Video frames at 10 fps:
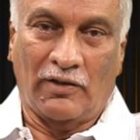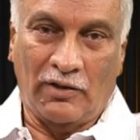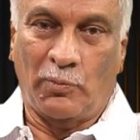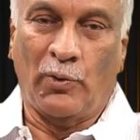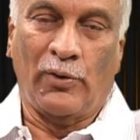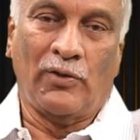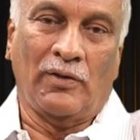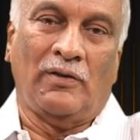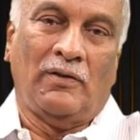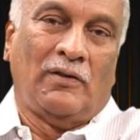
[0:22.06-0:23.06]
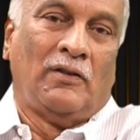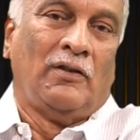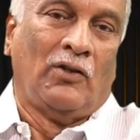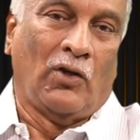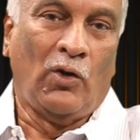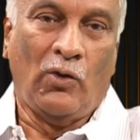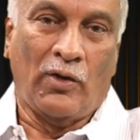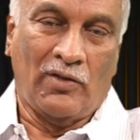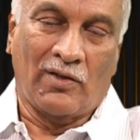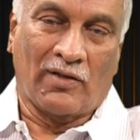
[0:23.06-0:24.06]
అది ఇప్పుడు వచ్చింది అల్లు
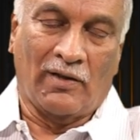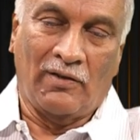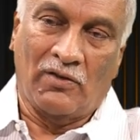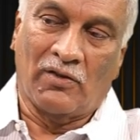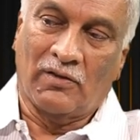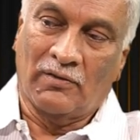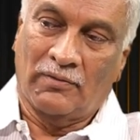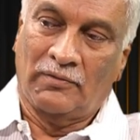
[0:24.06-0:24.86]
అర్జున్ సాధించాడు